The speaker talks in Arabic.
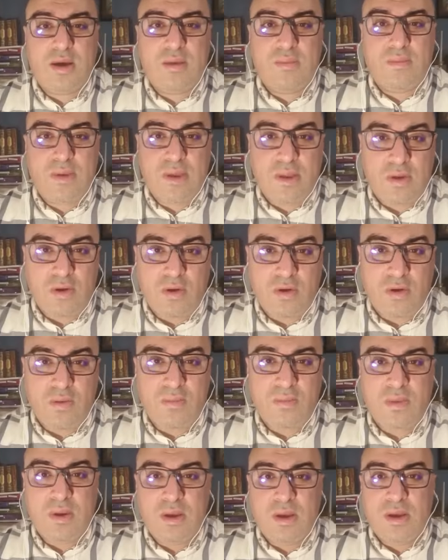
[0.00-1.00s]

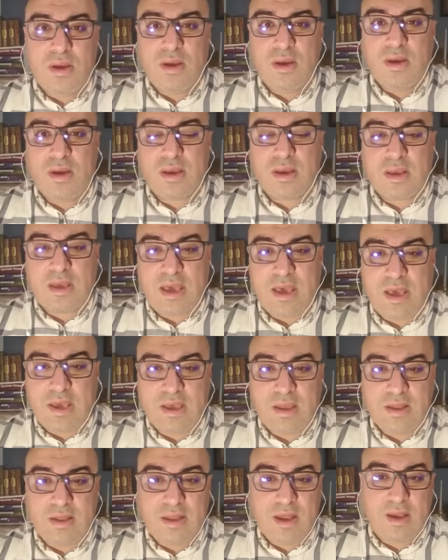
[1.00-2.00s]
منهم
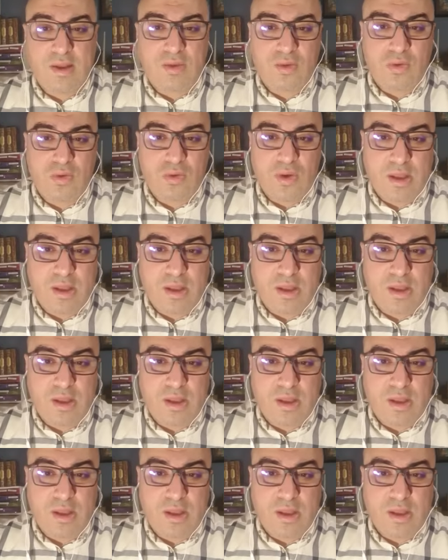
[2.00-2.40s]
كي نحدو